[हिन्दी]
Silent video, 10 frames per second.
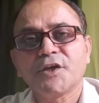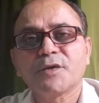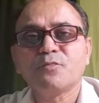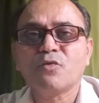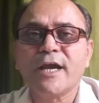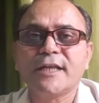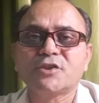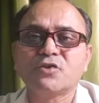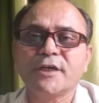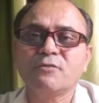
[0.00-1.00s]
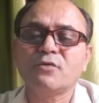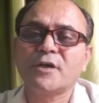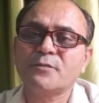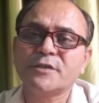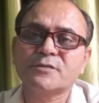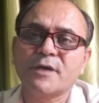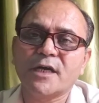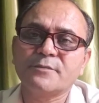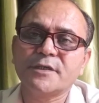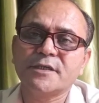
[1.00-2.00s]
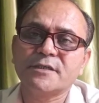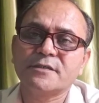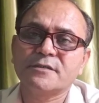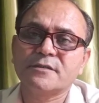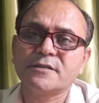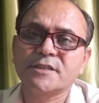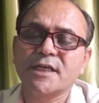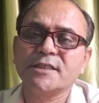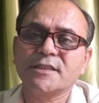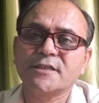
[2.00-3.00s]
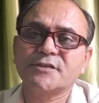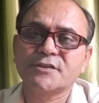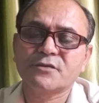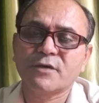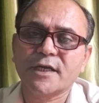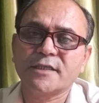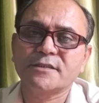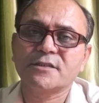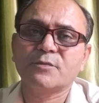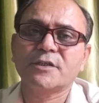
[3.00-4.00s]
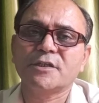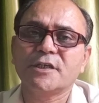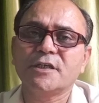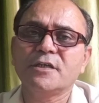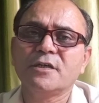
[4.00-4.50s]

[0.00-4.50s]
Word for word: एक बॉयल जो है वो डर्मिस भाग में चला जाता है सिस्ट वगैरह जैसे बनती हैं